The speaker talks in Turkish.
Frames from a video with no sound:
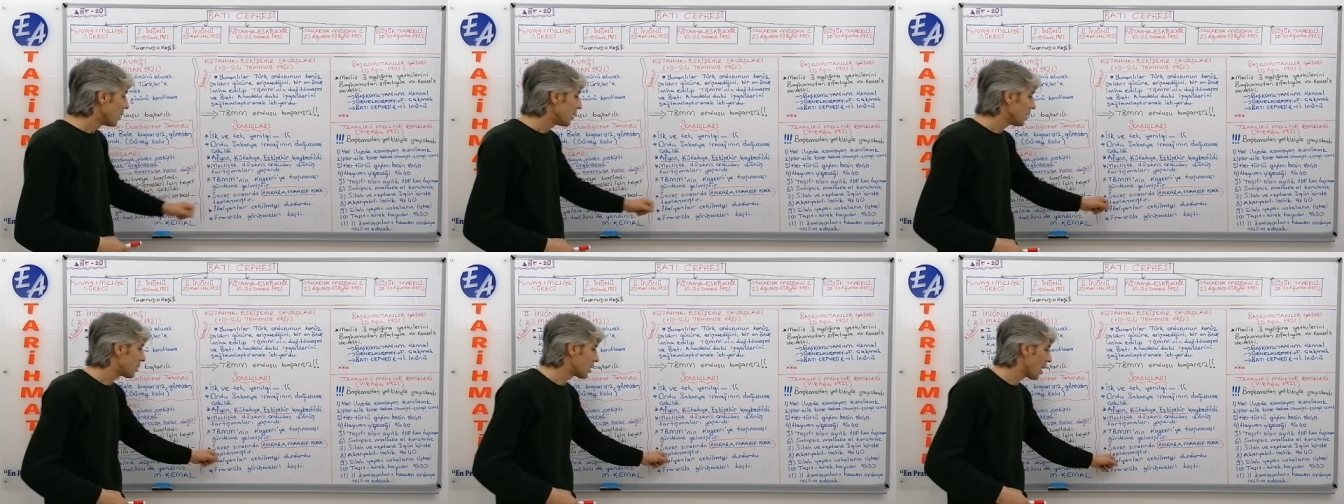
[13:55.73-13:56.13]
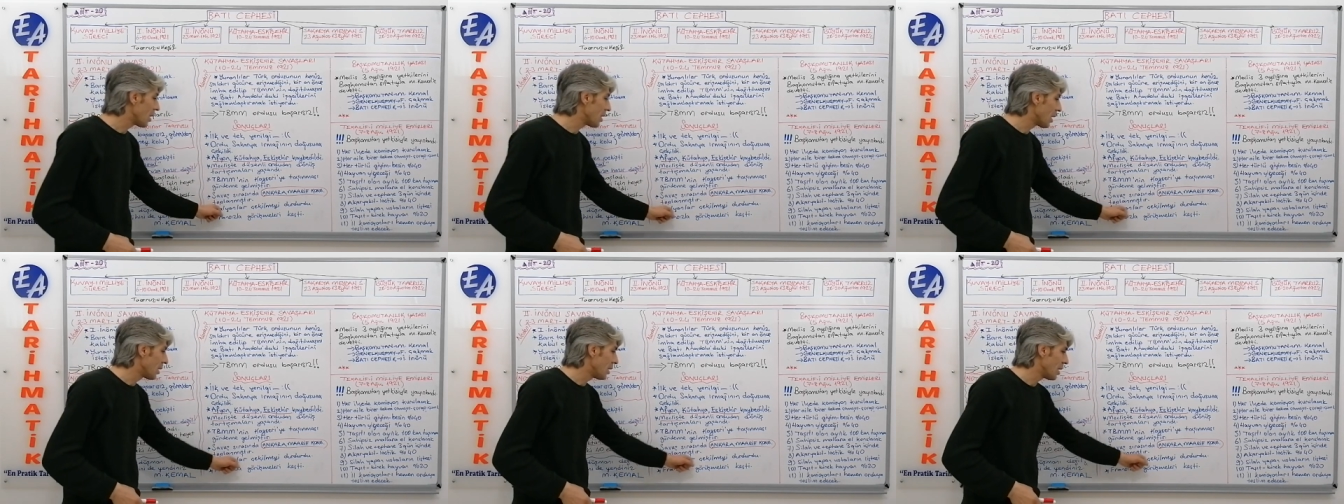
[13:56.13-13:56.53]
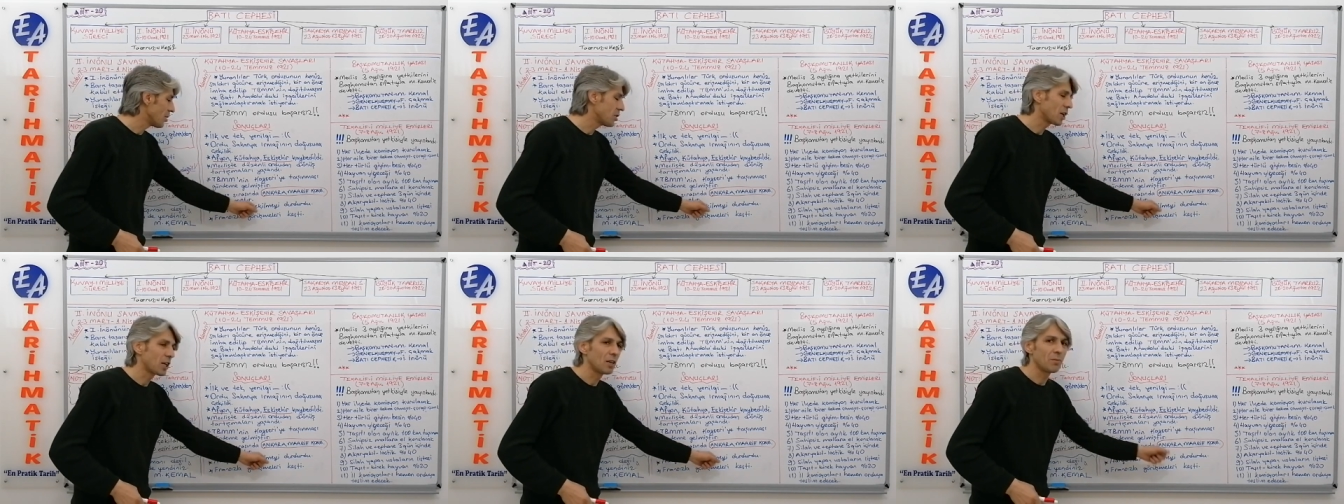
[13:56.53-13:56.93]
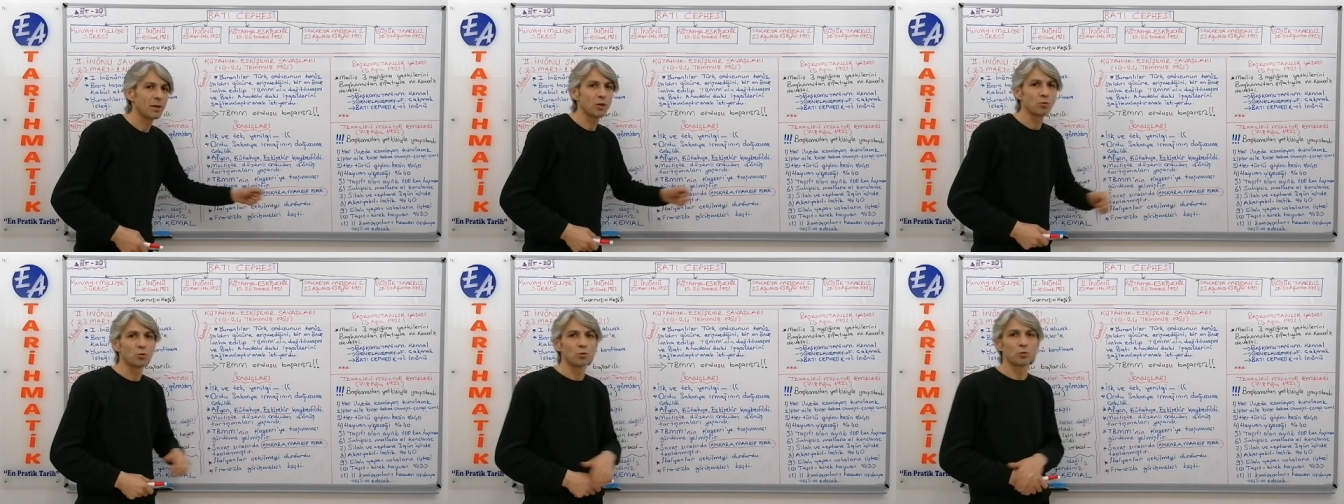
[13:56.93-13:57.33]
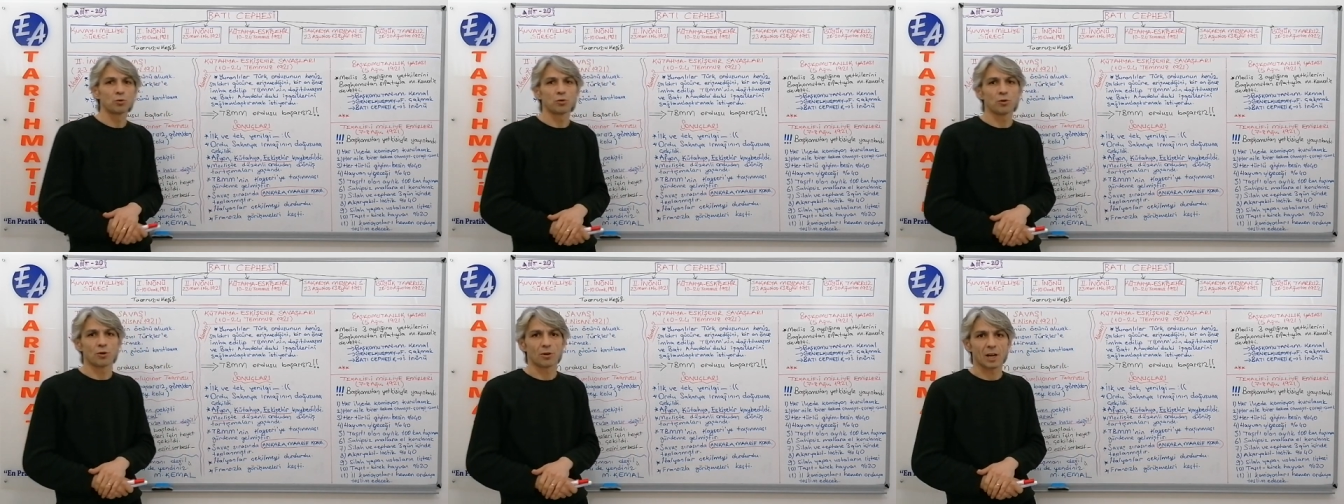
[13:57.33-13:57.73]
İtalyanlar çekilmeyi
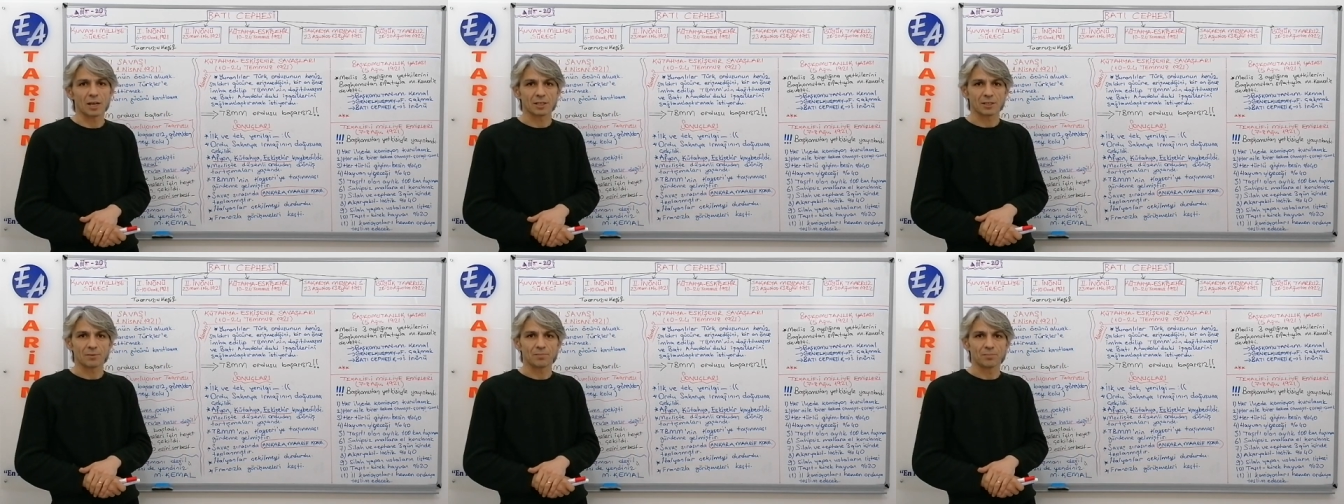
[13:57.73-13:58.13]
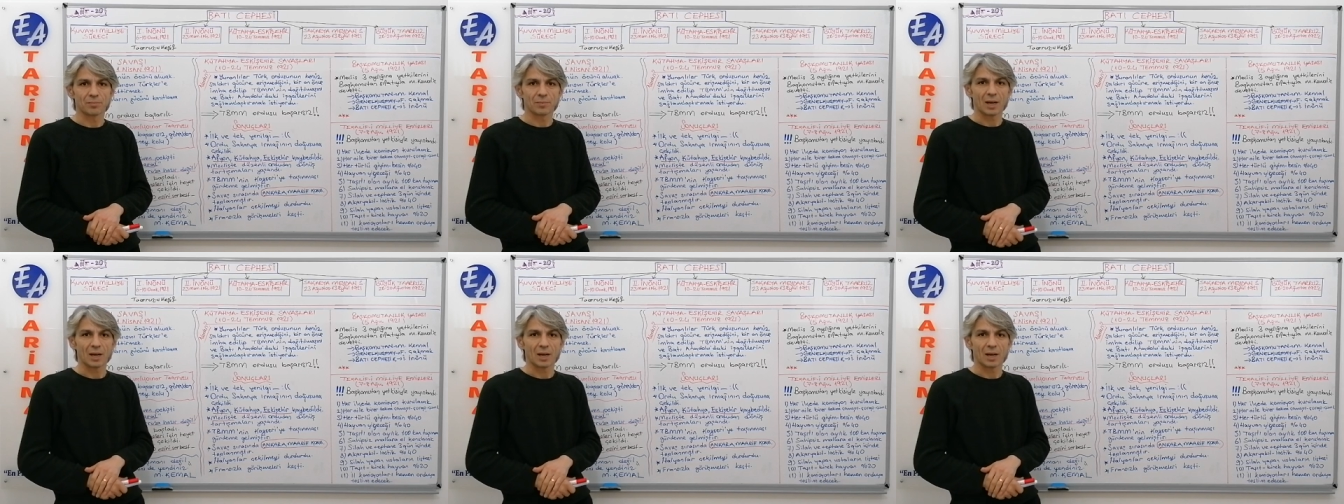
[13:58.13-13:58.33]
durduruyorlar.